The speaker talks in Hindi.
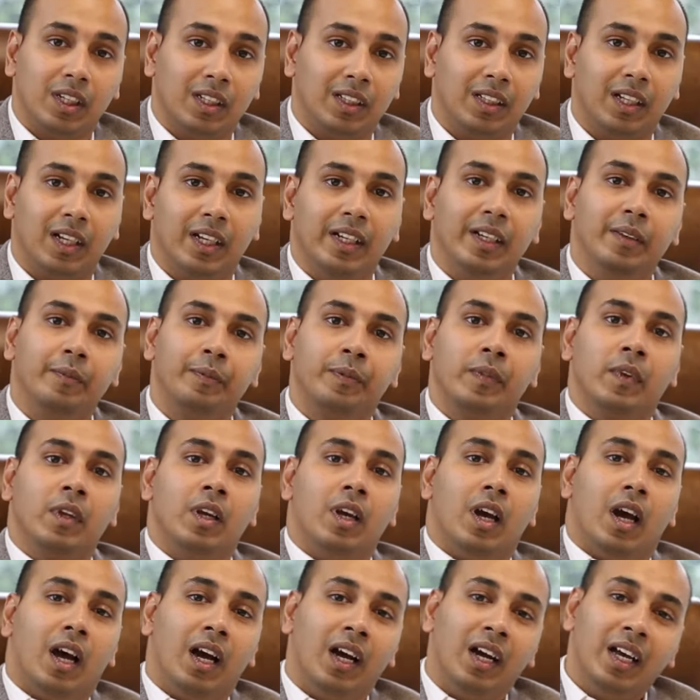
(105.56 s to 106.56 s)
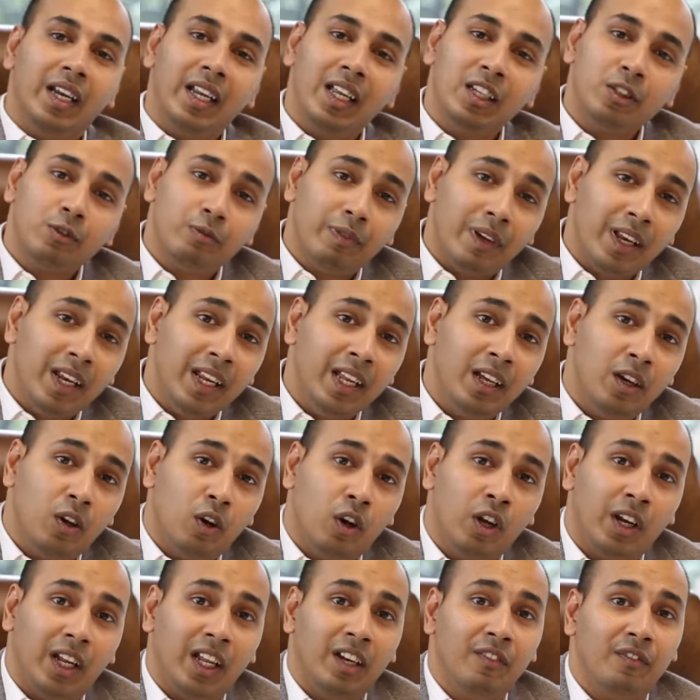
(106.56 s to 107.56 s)
सकता है अगर ये स्वेलिंग
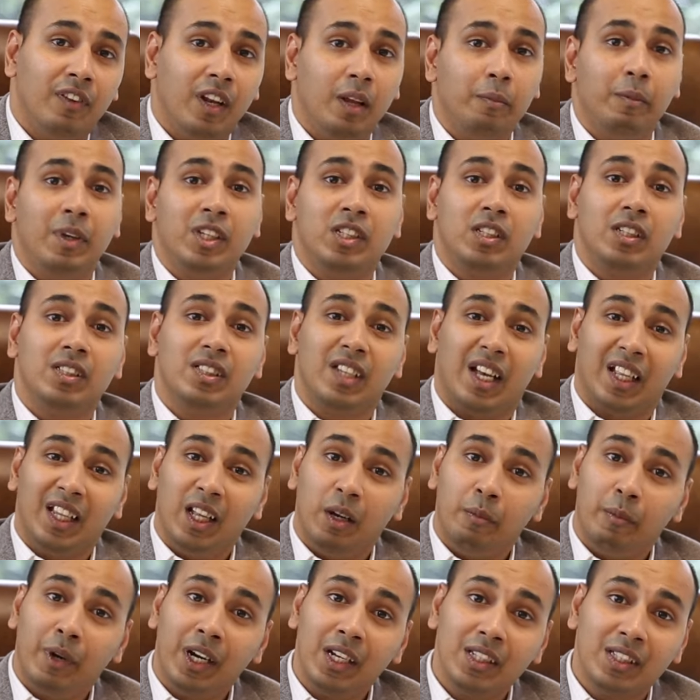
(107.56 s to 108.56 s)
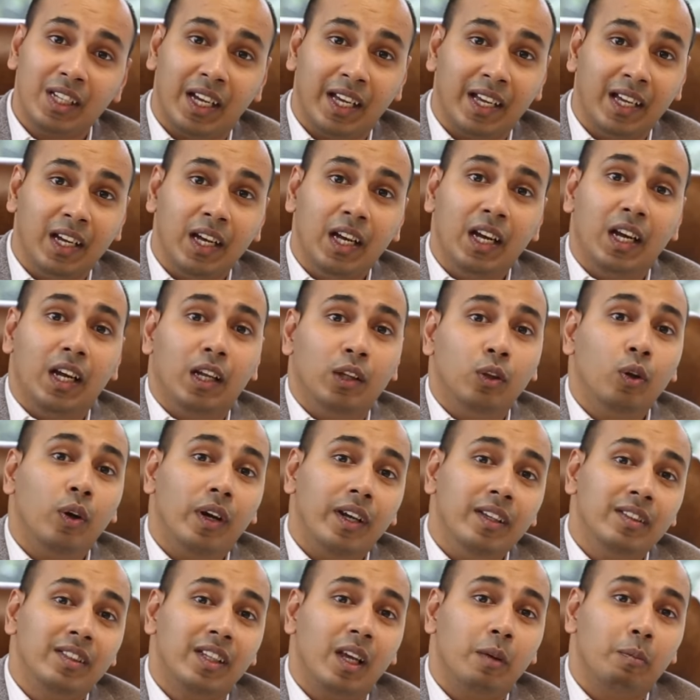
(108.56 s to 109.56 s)
और इन्फ्लेमेशन ज़्यादा बढ़ जाए तो
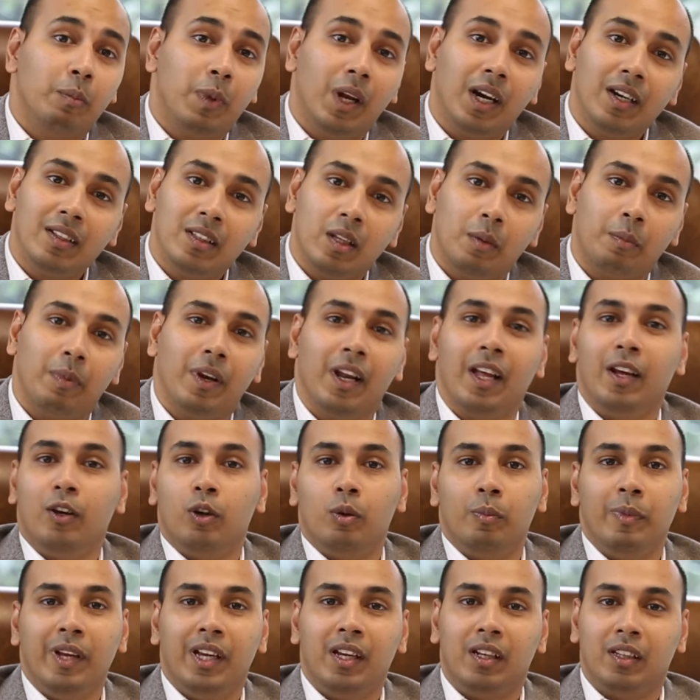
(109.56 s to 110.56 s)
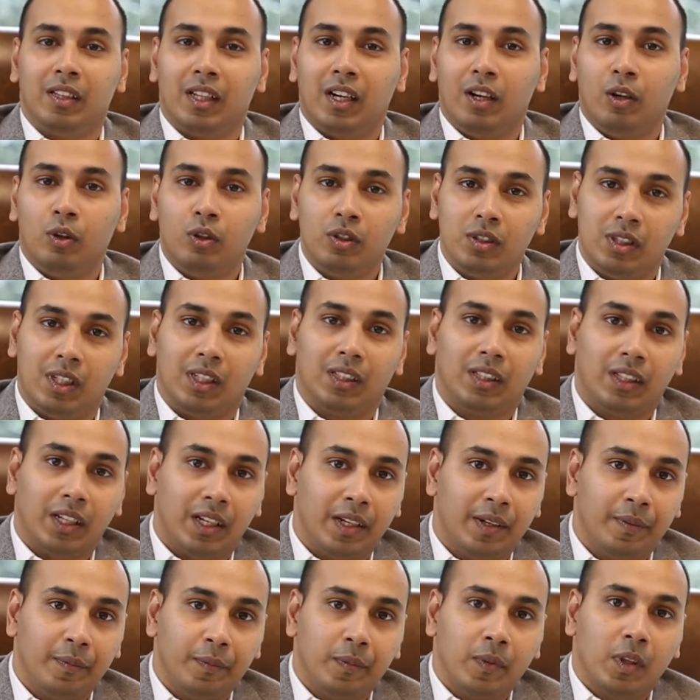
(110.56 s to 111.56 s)
इसके ब्लड सप्लाई को भी खतरा हो सकता
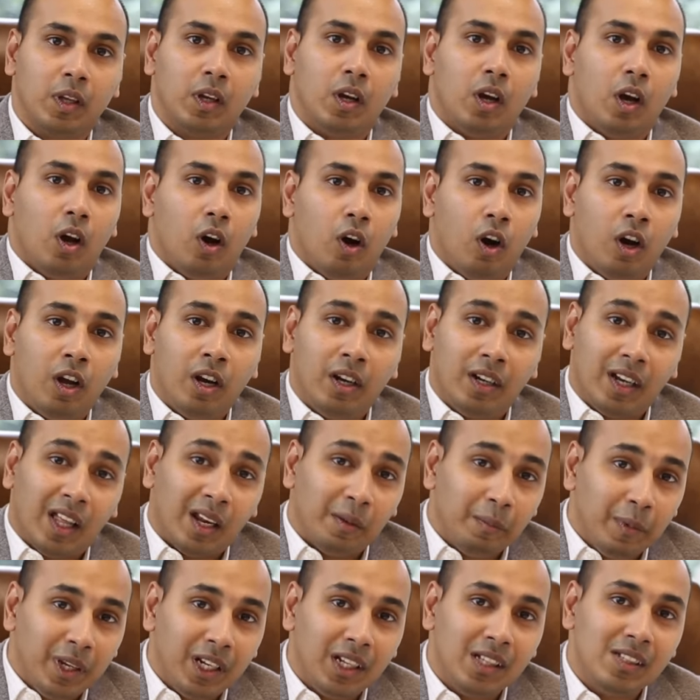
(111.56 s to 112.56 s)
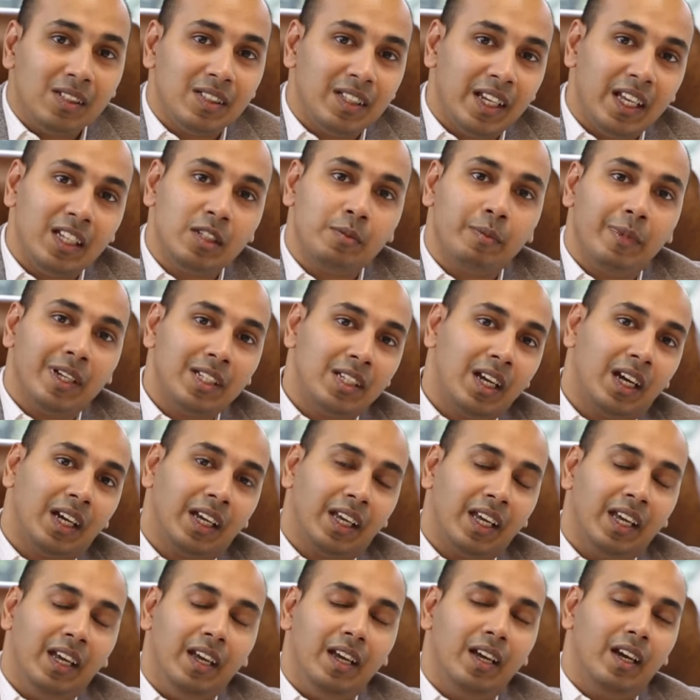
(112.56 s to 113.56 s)
है और टर्मिनल स्टेज में
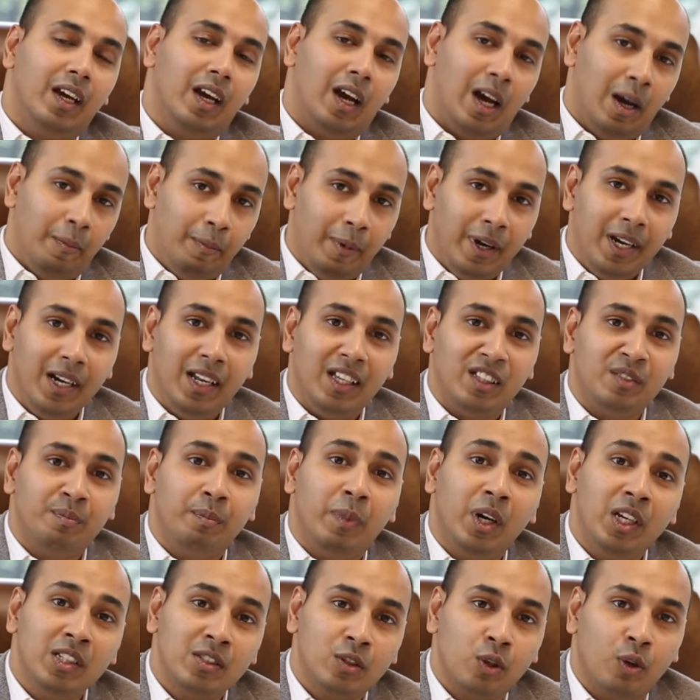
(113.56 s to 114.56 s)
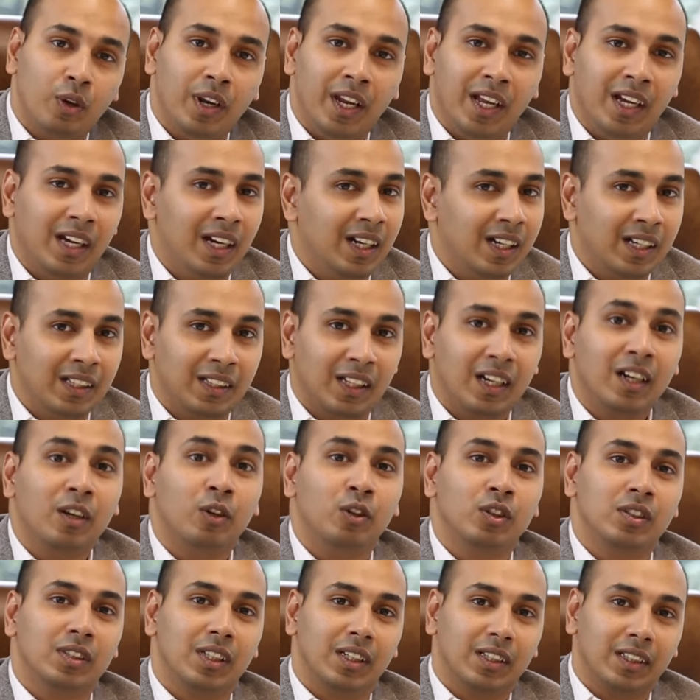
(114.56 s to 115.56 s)
जाके अपेंडिक्स बर्स्ट होने का खतरा
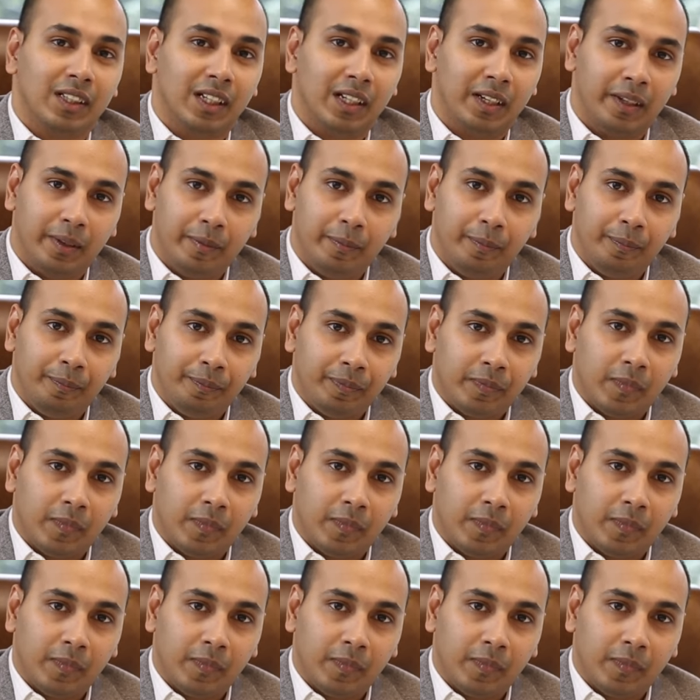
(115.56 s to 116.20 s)
हो सकता है